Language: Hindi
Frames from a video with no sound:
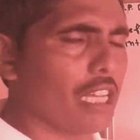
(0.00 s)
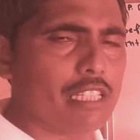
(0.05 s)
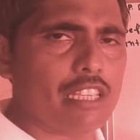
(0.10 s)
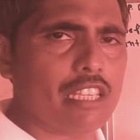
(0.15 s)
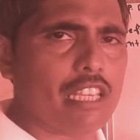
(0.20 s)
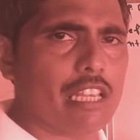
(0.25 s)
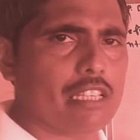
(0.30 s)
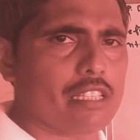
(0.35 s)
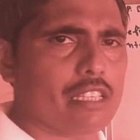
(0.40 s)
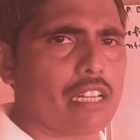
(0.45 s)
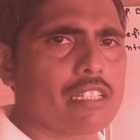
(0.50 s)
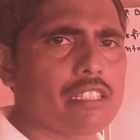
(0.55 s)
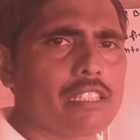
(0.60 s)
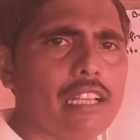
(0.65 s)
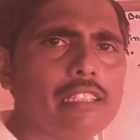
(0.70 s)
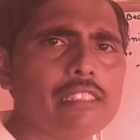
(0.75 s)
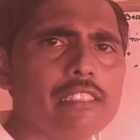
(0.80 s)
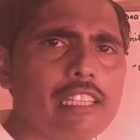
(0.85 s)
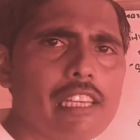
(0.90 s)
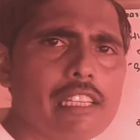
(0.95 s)
संश्लेषण
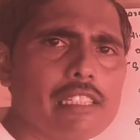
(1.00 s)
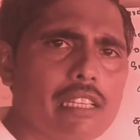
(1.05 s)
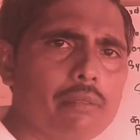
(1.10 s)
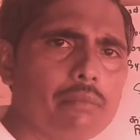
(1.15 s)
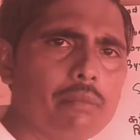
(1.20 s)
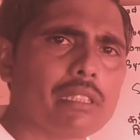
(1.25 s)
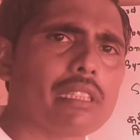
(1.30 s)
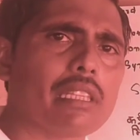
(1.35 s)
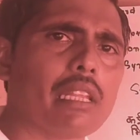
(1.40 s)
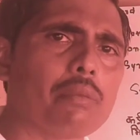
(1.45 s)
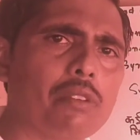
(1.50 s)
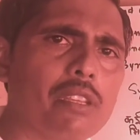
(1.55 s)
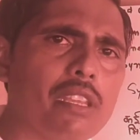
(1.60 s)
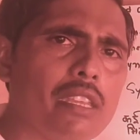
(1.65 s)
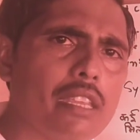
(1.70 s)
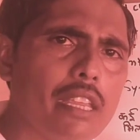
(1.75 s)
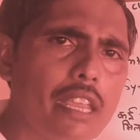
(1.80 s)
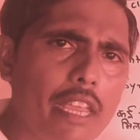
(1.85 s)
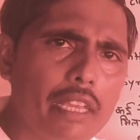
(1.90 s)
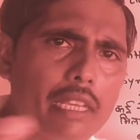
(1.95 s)
संश्लेषण मतलब
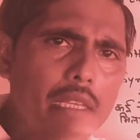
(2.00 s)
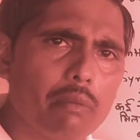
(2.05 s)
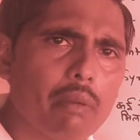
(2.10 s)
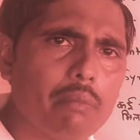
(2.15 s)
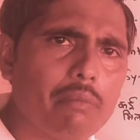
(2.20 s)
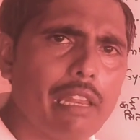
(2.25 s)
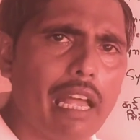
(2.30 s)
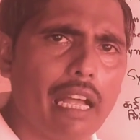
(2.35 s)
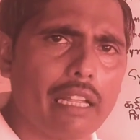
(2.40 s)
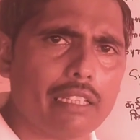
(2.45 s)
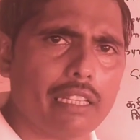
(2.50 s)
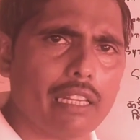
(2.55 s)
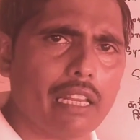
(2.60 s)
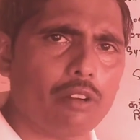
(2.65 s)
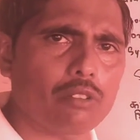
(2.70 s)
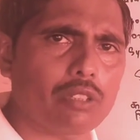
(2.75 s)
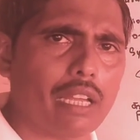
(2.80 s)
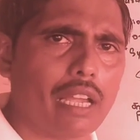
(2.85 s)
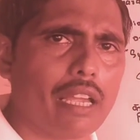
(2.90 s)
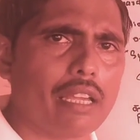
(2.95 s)
कि एक में मिला
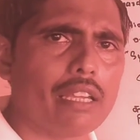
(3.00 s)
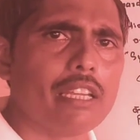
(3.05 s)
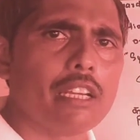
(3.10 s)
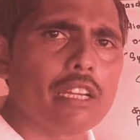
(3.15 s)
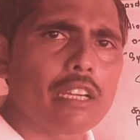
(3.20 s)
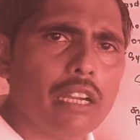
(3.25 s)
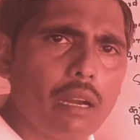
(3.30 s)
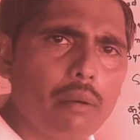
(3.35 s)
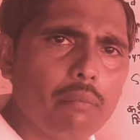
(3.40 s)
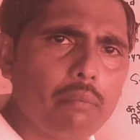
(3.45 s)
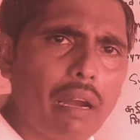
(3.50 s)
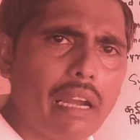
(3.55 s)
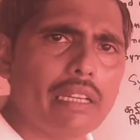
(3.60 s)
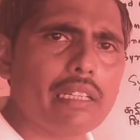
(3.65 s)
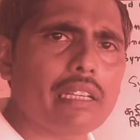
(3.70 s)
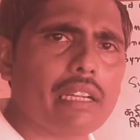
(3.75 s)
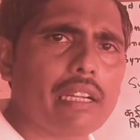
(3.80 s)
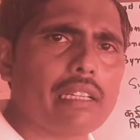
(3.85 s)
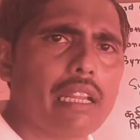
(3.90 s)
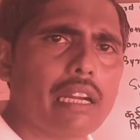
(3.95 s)
देना होता है
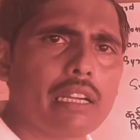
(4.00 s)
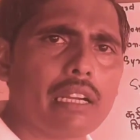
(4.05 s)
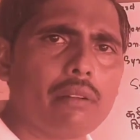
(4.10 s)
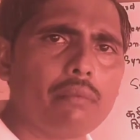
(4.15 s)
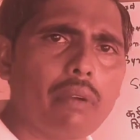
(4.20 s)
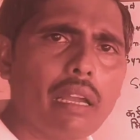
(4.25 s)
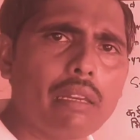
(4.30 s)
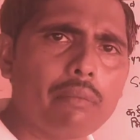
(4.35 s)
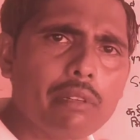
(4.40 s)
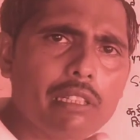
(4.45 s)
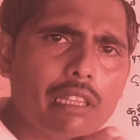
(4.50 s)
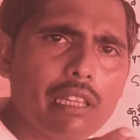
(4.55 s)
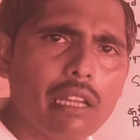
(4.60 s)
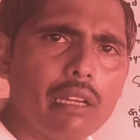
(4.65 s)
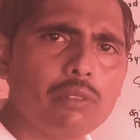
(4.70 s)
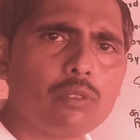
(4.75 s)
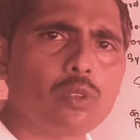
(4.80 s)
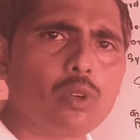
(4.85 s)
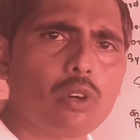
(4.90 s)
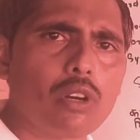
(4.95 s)
कंबाइन करना कंबाइन
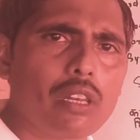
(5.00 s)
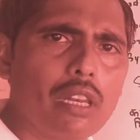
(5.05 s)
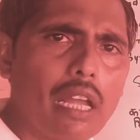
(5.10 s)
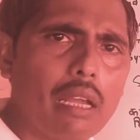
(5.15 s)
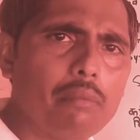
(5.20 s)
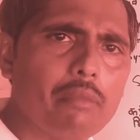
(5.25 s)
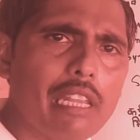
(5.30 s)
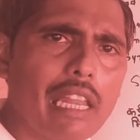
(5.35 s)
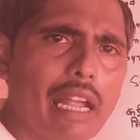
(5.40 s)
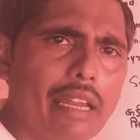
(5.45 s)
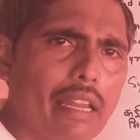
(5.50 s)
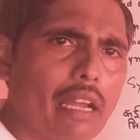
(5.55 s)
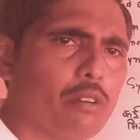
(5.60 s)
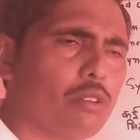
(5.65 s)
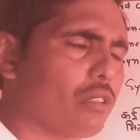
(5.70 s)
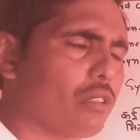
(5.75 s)
मतलब जोड़ना मिलाना